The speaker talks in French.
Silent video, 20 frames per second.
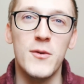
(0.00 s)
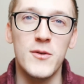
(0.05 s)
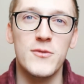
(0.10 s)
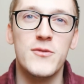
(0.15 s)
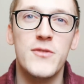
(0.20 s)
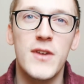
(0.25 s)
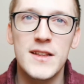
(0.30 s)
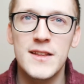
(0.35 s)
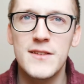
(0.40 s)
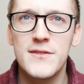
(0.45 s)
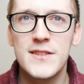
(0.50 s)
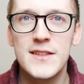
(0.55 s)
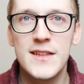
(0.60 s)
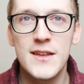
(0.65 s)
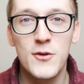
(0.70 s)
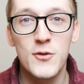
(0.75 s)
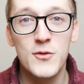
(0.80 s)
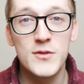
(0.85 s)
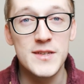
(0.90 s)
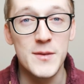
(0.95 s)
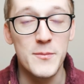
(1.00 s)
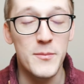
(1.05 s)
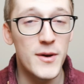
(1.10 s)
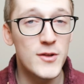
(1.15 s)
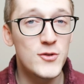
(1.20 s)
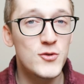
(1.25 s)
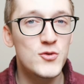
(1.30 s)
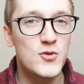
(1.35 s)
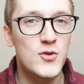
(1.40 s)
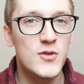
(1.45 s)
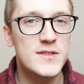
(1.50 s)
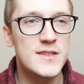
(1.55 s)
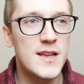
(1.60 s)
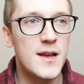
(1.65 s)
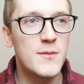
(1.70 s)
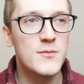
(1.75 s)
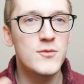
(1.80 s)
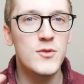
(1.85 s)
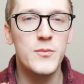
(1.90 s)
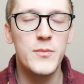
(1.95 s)
euh, faire des vidéos c'est pas toujours
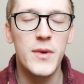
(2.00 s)
simple,